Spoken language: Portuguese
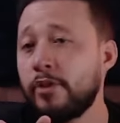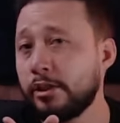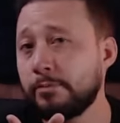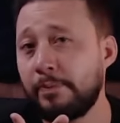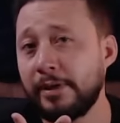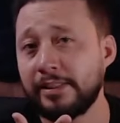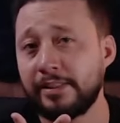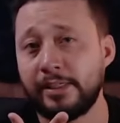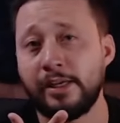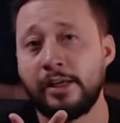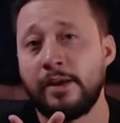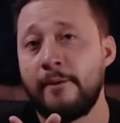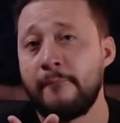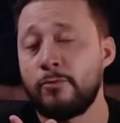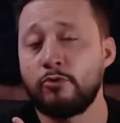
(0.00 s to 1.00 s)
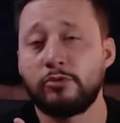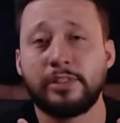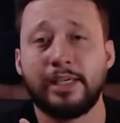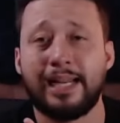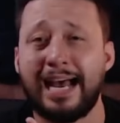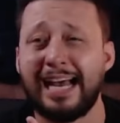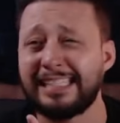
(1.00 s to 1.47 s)
no SPC, no
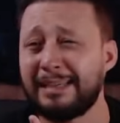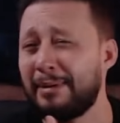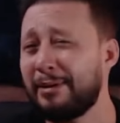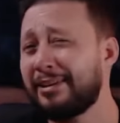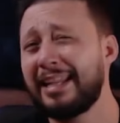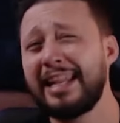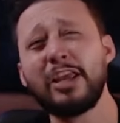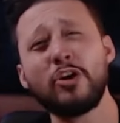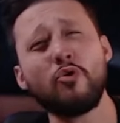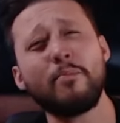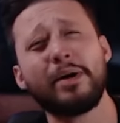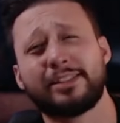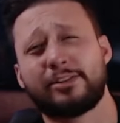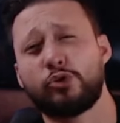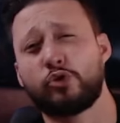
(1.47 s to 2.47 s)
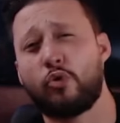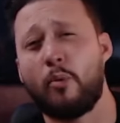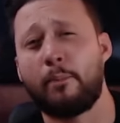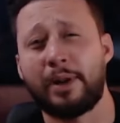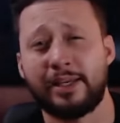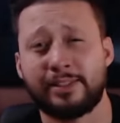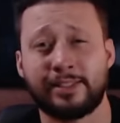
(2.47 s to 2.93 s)
Serasa, mas não tem nenhuma ação de
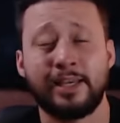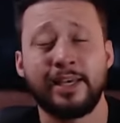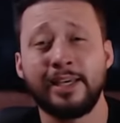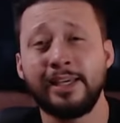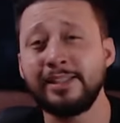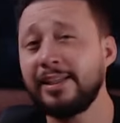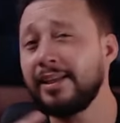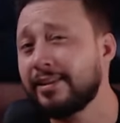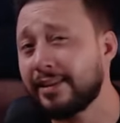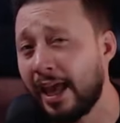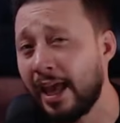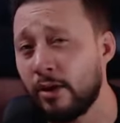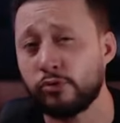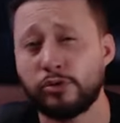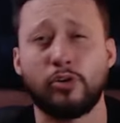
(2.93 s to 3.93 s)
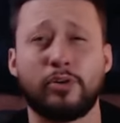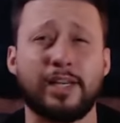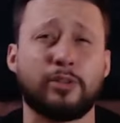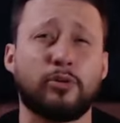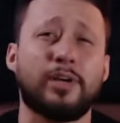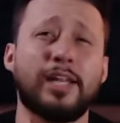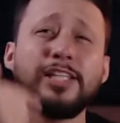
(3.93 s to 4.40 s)
cobrança. E se tem, o seu
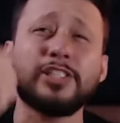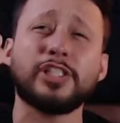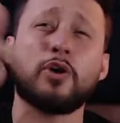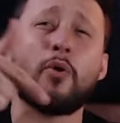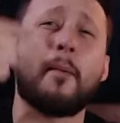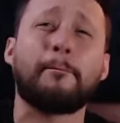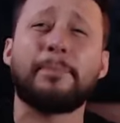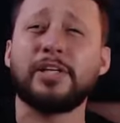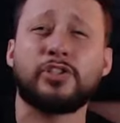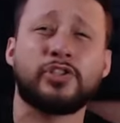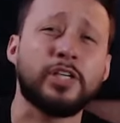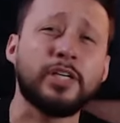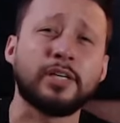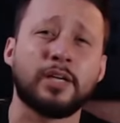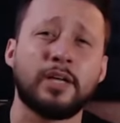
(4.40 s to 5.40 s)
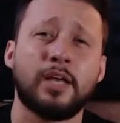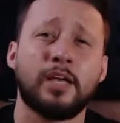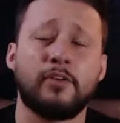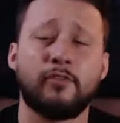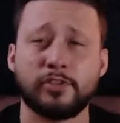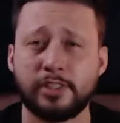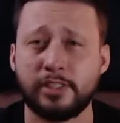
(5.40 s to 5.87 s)
credor nem chegou a pedir
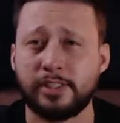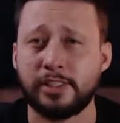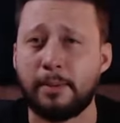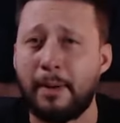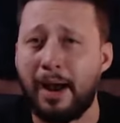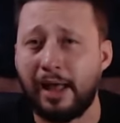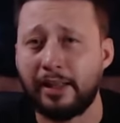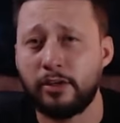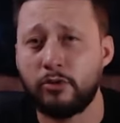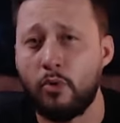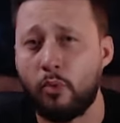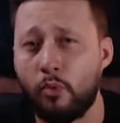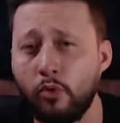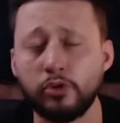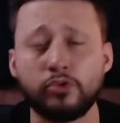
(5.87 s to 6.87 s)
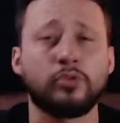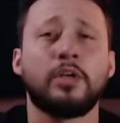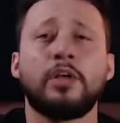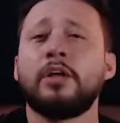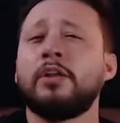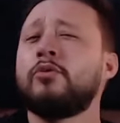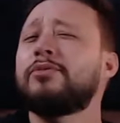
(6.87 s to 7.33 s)
que você seja barrado em concurso,
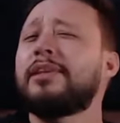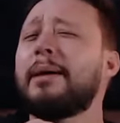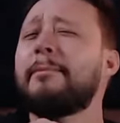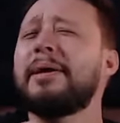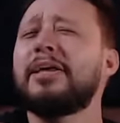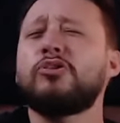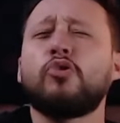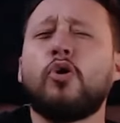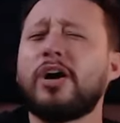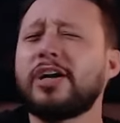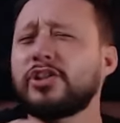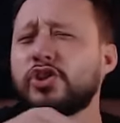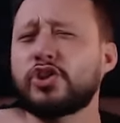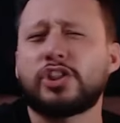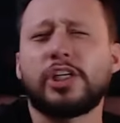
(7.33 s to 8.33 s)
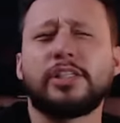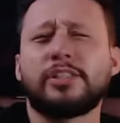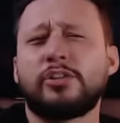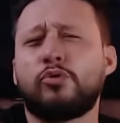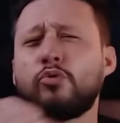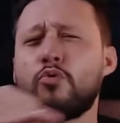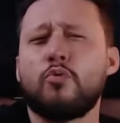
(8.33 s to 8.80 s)
não tem a menor
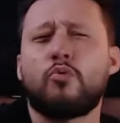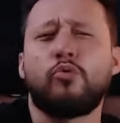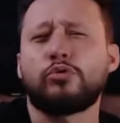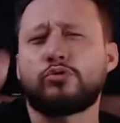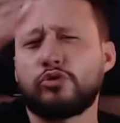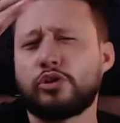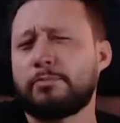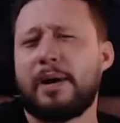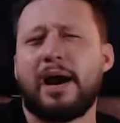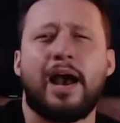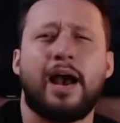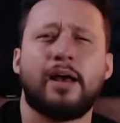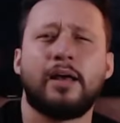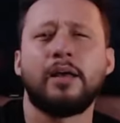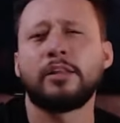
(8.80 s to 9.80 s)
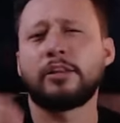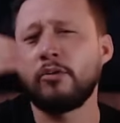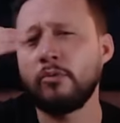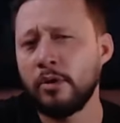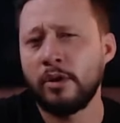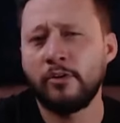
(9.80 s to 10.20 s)
chance do concurso te barrar. Então,